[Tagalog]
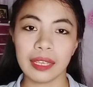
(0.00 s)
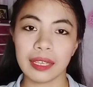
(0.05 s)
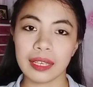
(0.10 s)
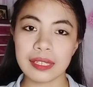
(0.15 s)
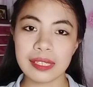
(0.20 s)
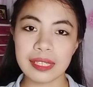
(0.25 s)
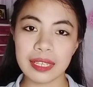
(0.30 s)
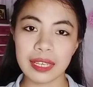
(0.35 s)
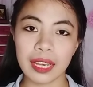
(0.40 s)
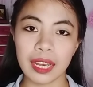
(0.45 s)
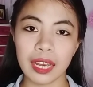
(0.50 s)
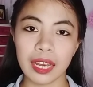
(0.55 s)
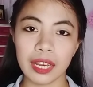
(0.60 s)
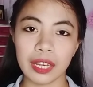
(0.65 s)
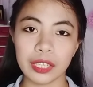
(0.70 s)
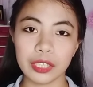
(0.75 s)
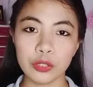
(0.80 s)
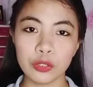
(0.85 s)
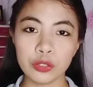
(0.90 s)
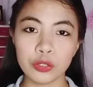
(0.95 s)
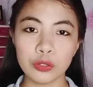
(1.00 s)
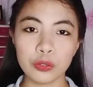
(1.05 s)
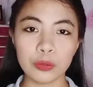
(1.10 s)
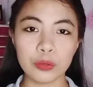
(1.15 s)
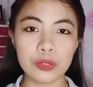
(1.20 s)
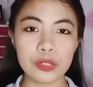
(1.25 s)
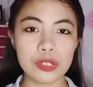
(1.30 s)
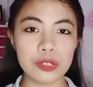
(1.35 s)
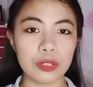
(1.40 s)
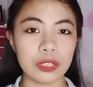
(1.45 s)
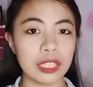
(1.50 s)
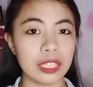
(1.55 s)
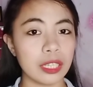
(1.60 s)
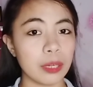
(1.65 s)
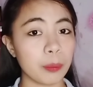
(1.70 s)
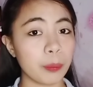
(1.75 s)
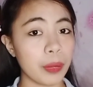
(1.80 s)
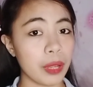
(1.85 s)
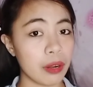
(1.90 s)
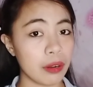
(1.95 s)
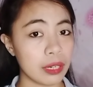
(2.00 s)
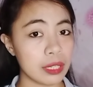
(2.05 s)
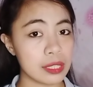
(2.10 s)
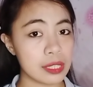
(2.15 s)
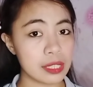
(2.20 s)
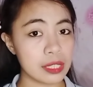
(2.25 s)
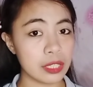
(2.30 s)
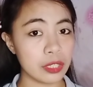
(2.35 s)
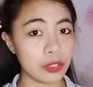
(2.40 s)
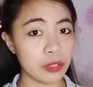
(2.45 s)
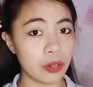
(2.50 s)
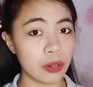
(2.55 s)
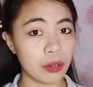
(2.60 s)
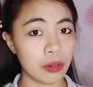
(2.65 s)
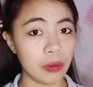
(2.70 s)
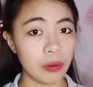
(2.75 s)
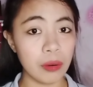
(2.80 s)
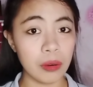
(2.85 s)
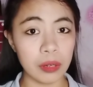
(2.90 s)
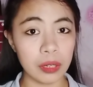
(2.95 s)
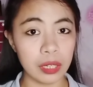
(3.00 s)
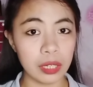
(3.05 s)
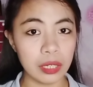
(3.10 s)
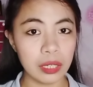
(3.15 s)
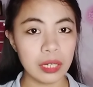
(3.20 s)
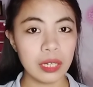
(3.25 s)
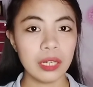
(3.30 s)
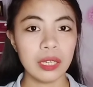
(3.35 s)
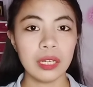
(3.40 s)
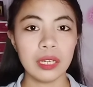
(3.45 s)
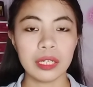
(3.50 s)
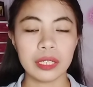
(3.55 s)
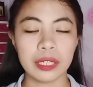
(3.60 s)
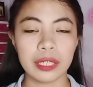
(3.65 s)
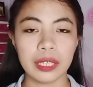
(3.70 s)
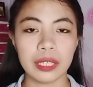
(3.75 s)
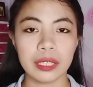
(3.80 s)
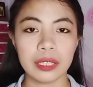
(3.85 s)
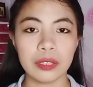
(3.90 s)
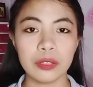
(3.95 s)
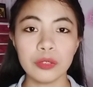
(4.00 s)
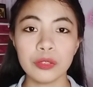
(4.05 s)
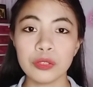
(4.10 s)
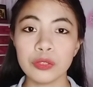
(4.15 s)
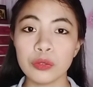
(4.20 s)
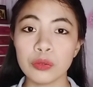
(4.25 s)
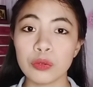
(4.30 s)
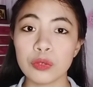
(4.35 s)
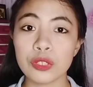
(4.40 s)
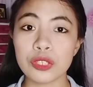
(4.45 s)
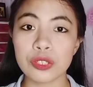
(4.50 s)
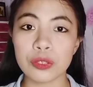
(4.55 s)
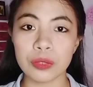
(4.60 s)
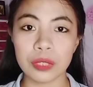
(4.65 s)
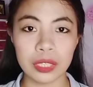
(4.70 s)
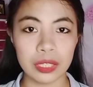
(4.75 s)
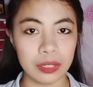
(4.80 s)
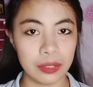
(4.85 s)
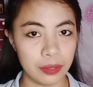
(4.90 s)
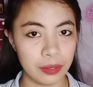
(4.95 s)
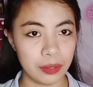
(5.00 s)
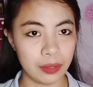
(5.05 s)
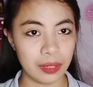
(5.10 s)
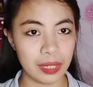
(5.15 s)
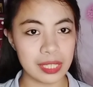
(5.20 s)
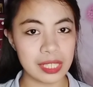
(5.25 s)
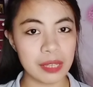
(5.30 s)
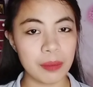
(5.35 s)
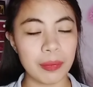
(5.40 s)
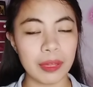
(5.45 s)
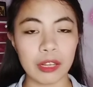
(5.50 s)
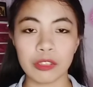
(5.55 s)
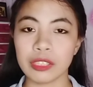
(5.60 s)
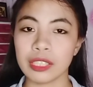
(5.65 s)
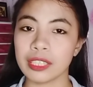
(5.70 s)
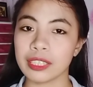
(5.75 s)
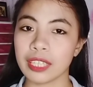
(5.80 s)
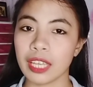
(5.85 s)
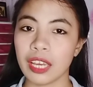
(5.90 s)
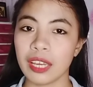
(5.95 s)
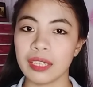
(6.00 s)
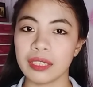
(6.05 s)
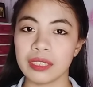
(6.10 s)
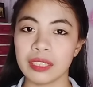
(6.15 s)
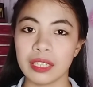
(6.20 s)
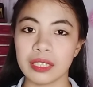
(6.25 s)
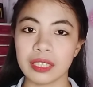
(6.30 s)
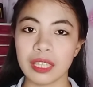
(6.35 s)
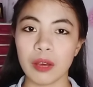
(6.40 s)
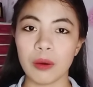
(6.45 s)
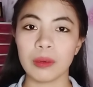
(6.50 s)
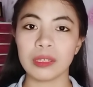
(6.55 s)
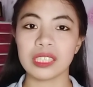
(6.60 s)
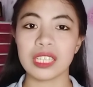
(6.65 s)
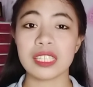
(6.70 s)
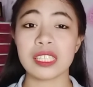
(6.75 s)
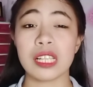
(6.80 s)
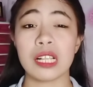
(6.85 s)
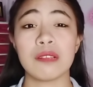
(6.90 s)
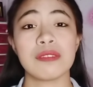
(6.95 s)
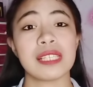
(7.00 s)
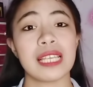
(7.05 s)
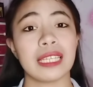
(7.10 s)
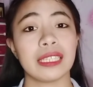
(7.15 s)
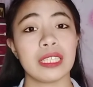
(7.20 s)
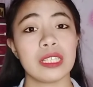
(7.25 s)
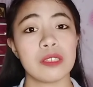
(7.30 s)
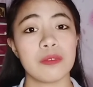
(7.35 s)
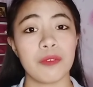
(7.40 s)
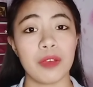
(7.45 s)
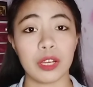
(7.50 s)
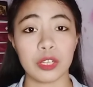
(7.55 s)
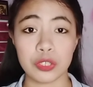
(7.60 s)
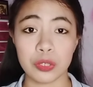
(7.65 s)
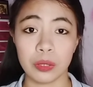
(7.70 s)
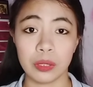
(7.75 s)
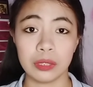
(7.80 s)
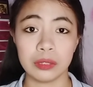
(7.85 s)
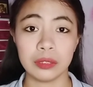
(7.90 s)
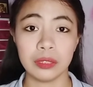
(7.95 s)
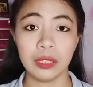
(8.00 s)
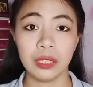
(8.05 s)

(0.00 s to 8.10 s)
Kasi nga, yun yung gusto din ng parents ninyo or okay, yun yung gusto ninyo. Kasi meron din tayong tinatawag na self-satisfaction.